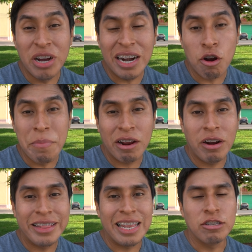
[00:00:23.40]
lugar compré
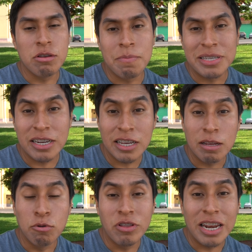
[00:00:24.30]
con antelación y pasaje
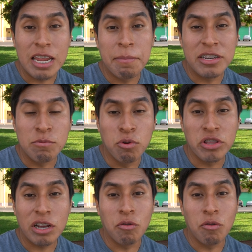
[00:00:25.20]
de bus de Lima a Chimbote